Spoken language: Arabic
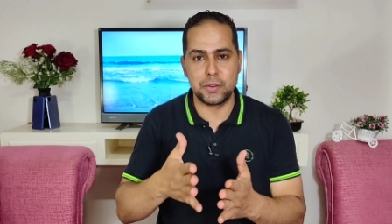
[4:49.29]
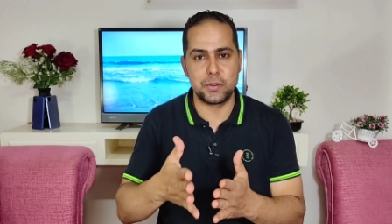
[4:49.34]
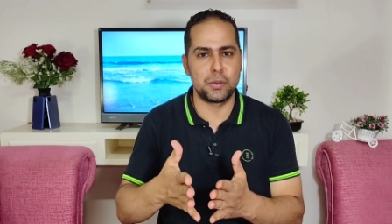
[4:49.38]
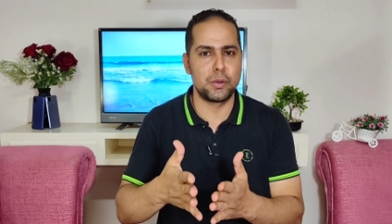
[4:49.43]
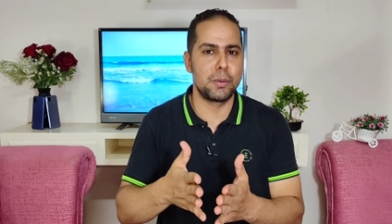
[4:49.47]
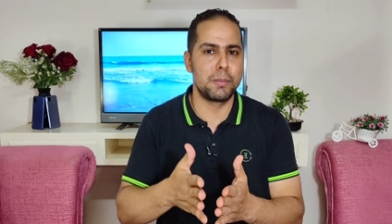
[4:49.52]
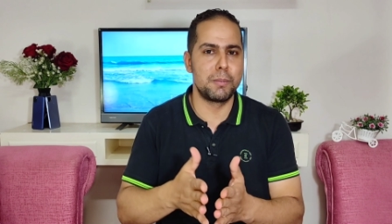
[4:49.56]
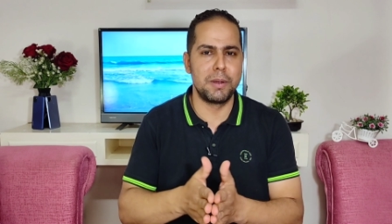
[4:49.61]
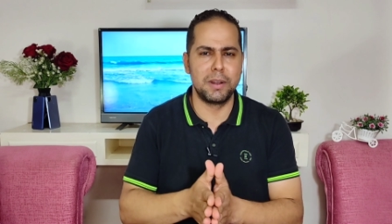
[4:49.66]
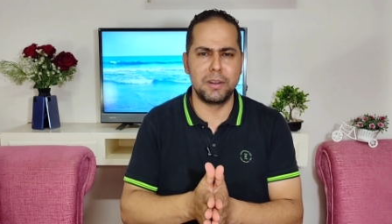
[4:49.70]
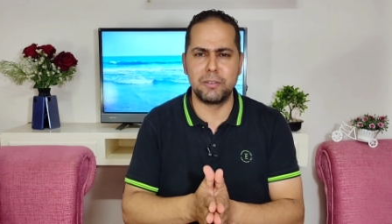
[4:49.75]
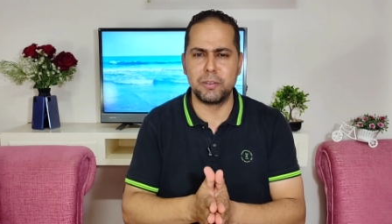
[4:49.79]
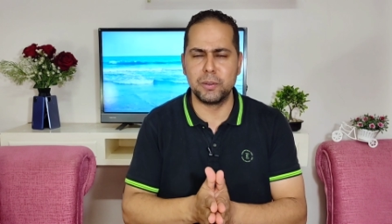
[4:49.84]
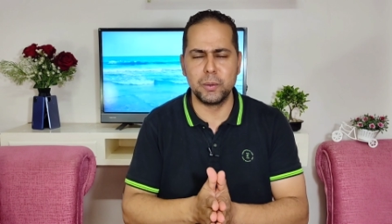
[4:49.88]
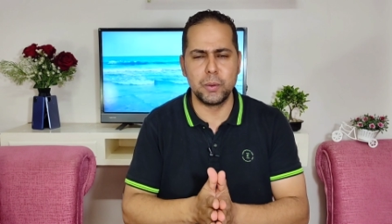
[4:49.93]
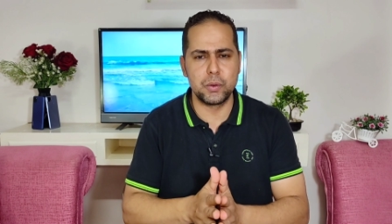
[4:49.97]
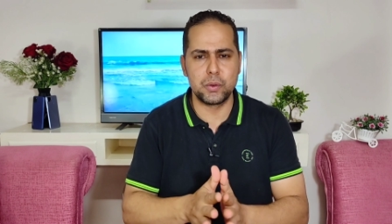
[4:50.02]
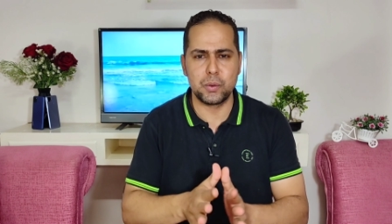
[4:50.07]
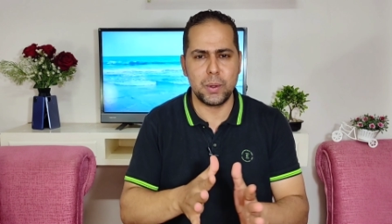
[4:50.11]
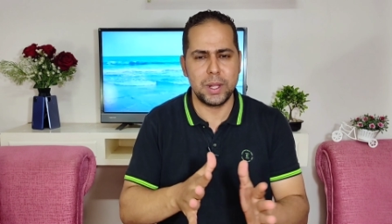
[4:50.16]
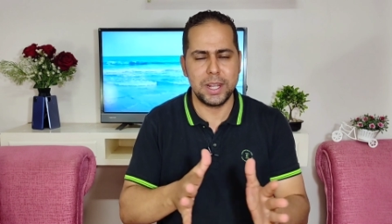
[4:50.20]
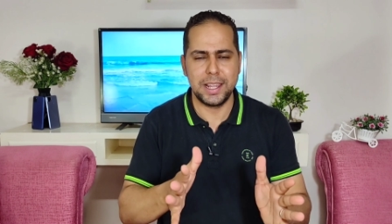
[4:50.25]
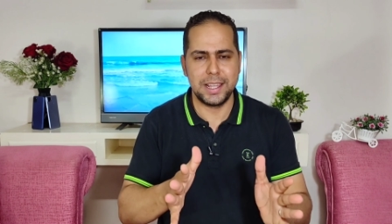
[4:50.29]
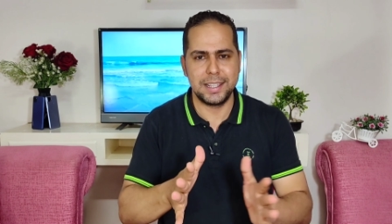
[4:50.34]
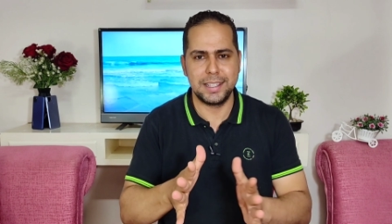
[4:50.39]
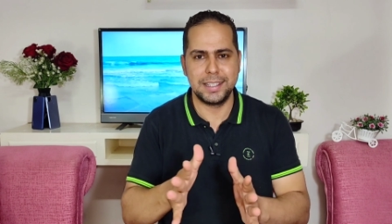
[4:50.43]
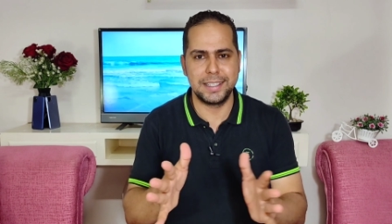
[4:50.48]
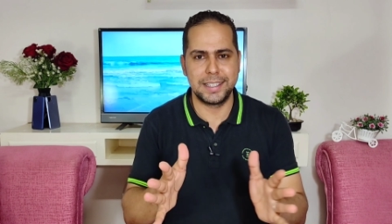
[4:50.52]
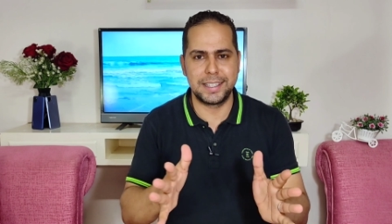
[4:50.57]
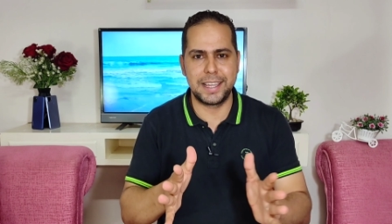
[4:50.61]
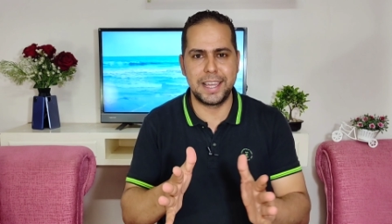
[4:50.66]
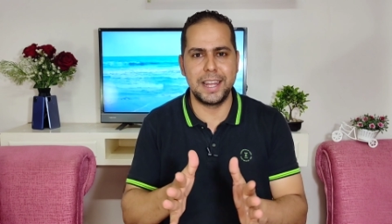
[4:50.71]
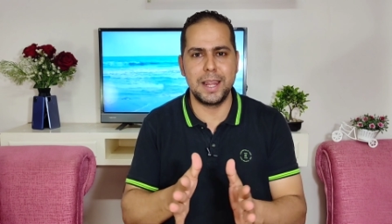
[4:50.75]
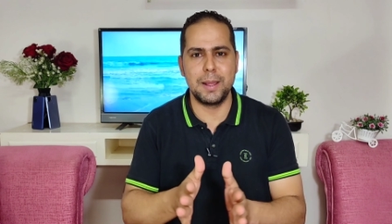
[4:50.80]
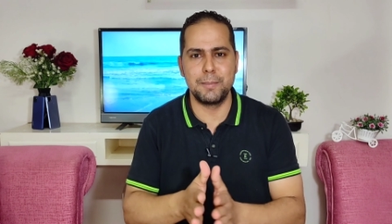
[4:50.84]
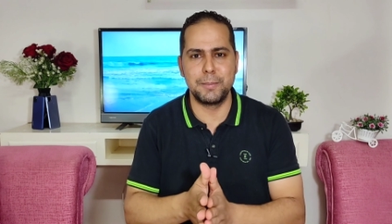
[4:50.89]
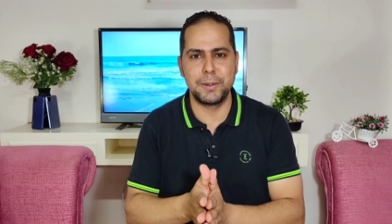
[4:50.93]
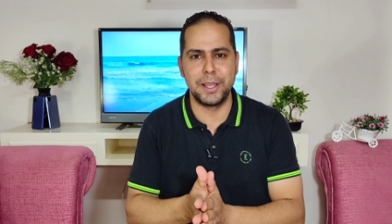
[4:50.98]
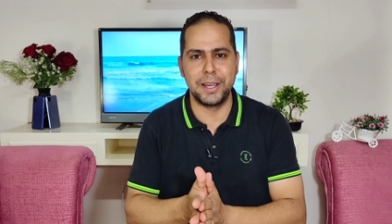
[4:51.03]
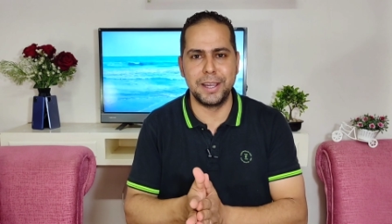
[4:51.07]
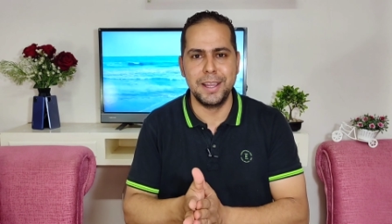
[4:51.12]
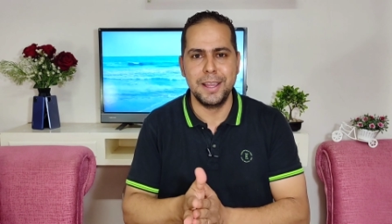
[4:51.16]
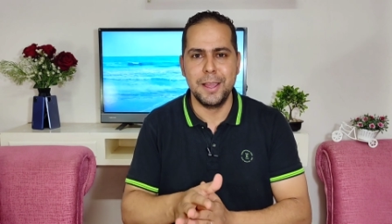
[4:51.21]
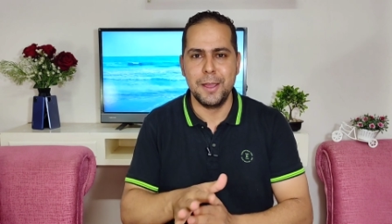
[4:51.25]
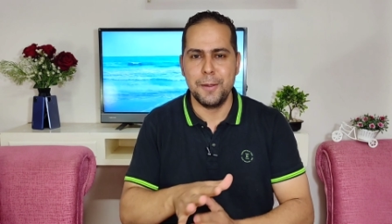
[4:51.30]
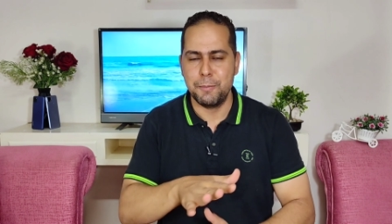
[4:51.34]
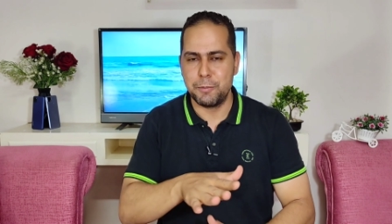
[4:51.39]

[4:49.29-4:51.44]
الثقب اللي في النص ولا الكلام ده